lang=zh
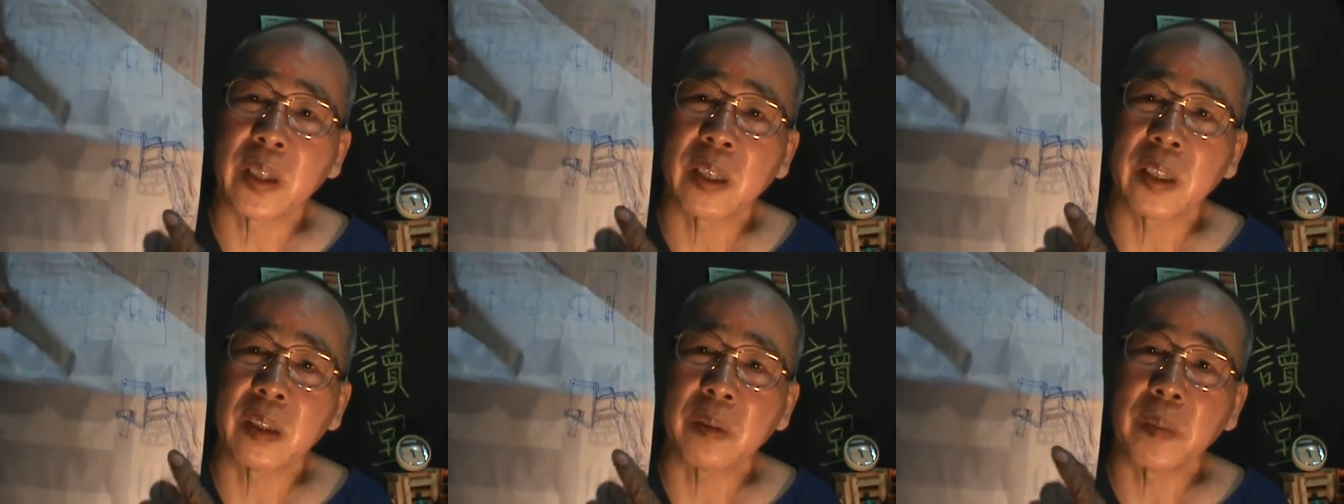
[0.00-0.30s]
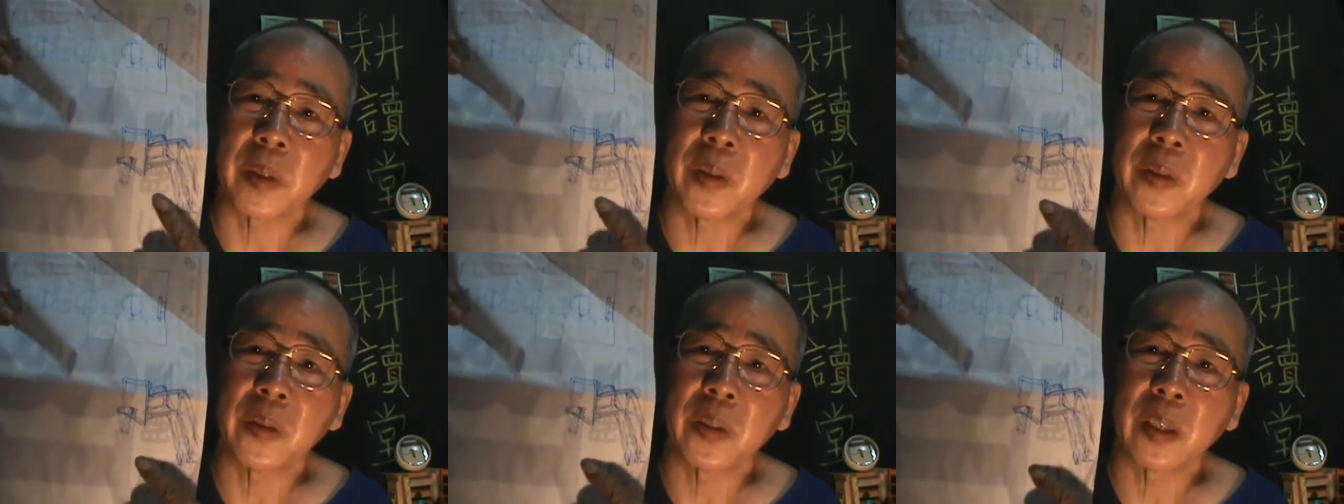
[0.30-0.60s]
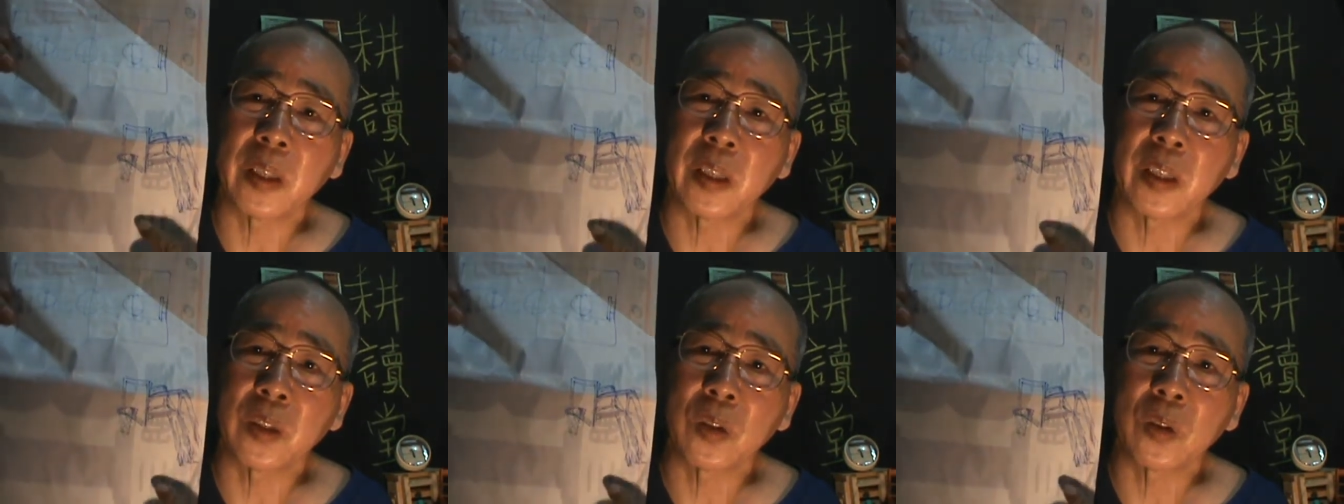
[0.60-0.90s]
个什么用那
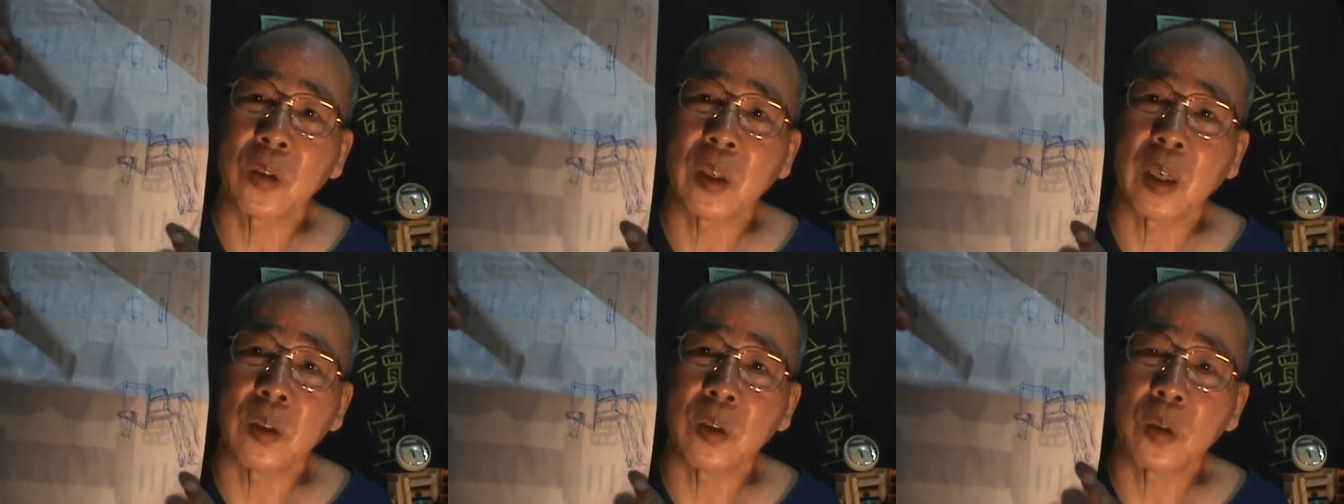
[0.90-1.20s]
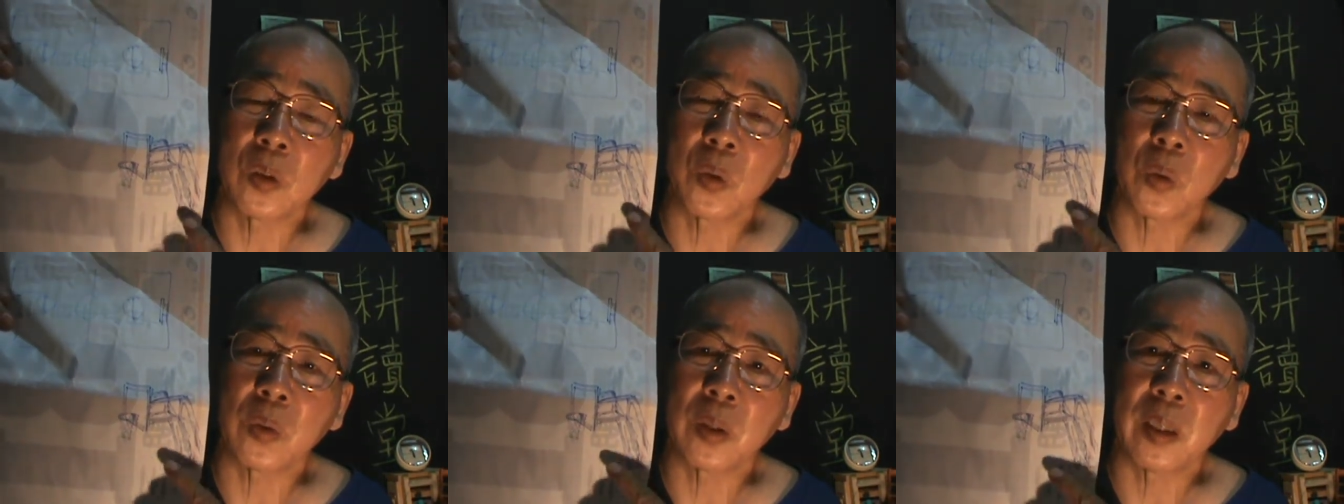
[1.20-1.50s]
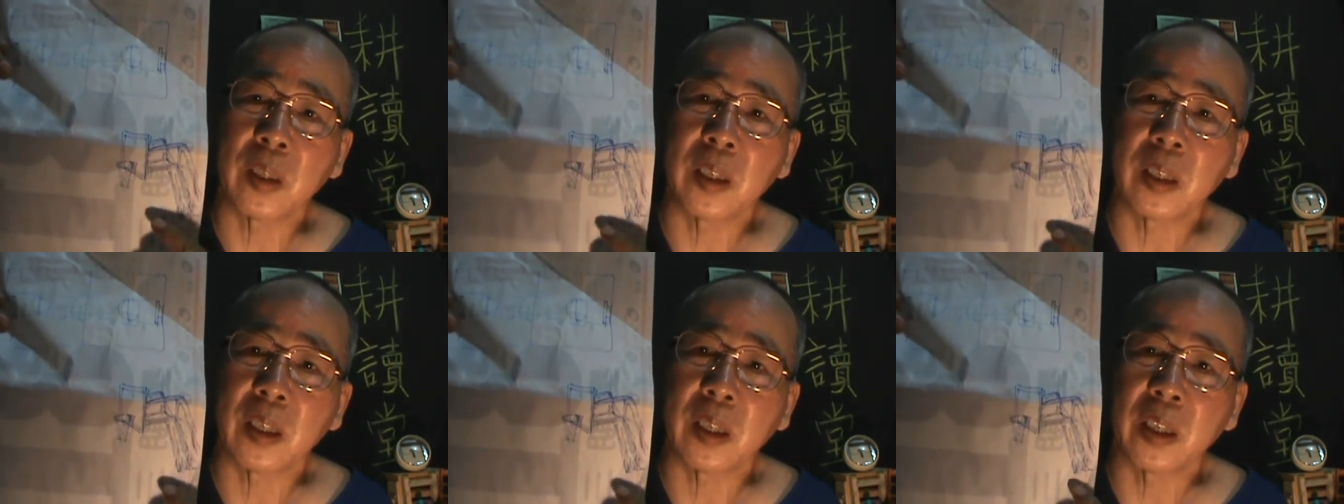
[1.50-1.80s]
个很重
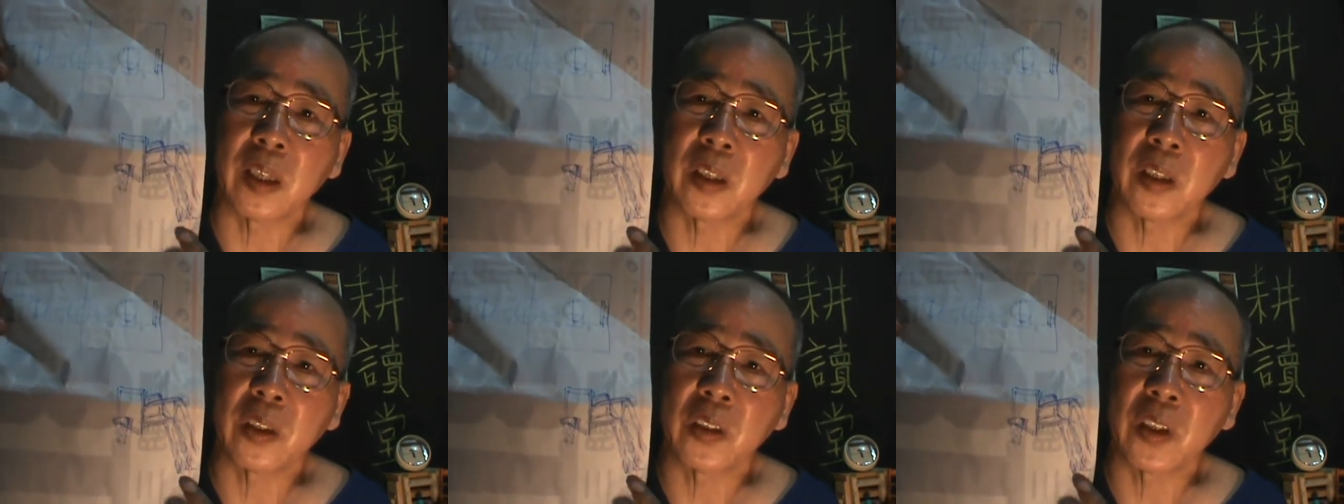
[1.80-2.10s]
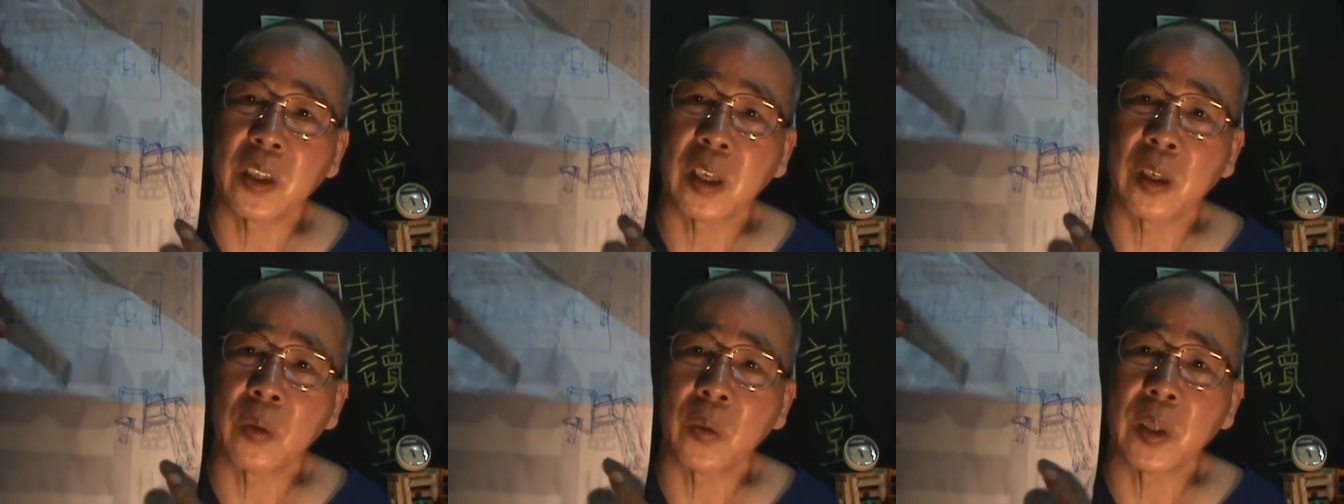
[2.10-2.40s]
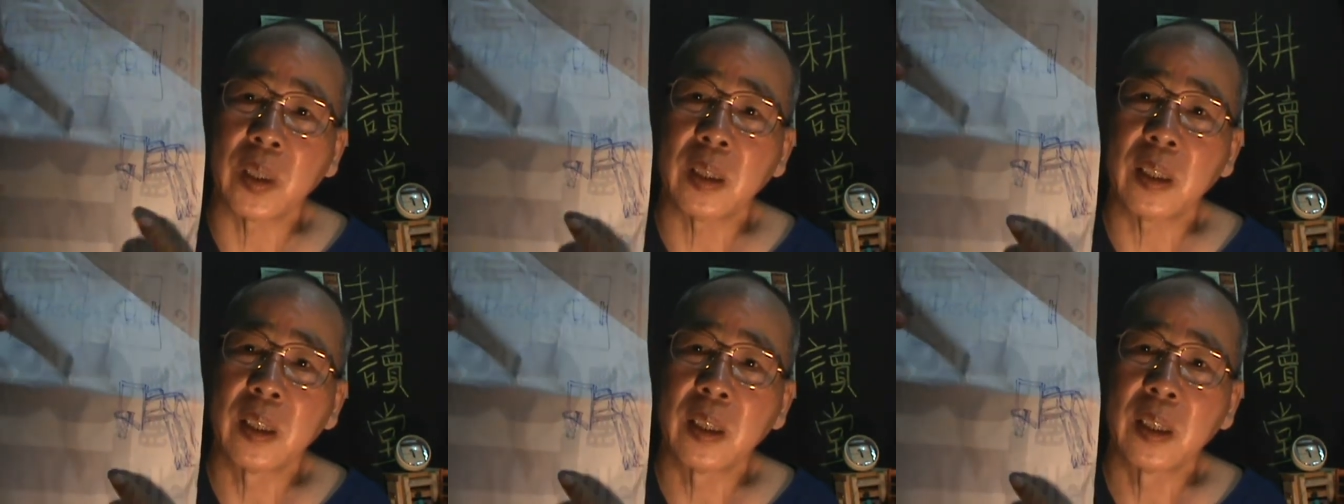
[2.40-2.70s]
的那个铁轮。